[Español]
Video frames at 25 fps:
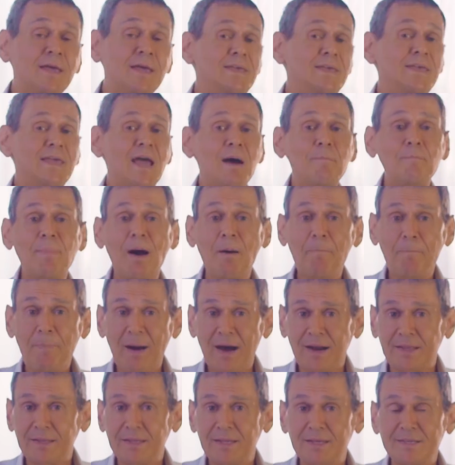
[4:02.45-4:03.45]
y ambas
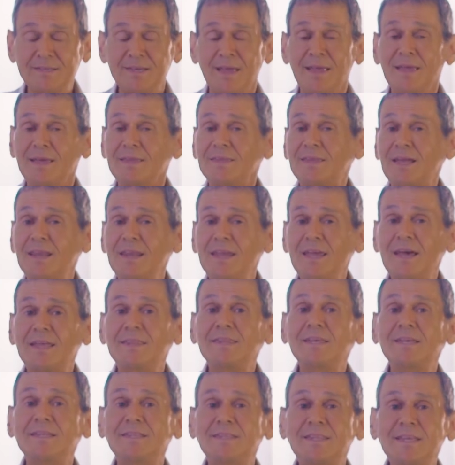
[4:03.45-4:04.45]
partes
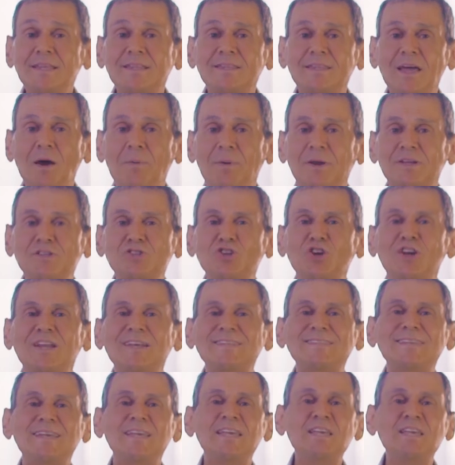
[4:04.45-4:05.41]
tenían distintas versiones